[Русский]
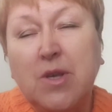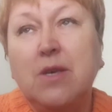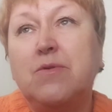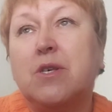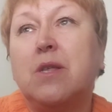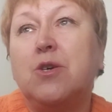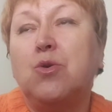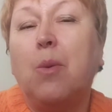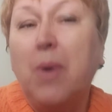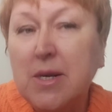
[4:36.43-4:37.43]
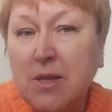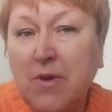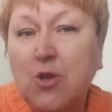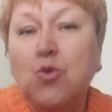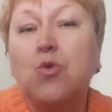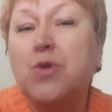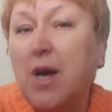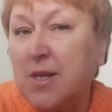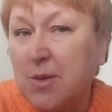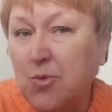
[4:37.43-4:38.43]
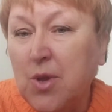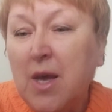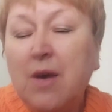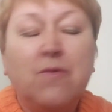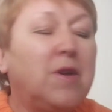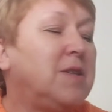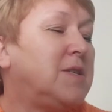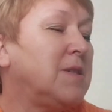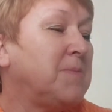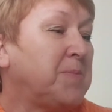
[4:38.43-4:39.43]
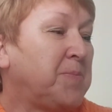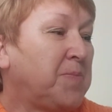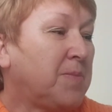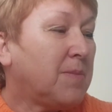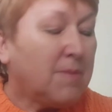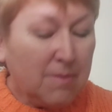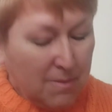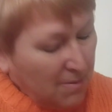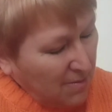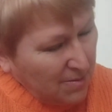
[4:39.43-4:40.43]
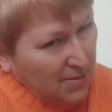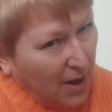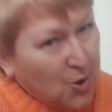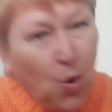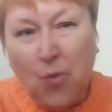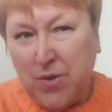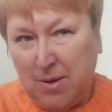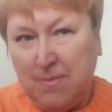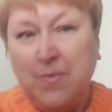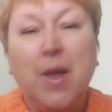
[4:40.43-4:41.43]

они всегда еще опаздывали, тут азимут вылетел ровно.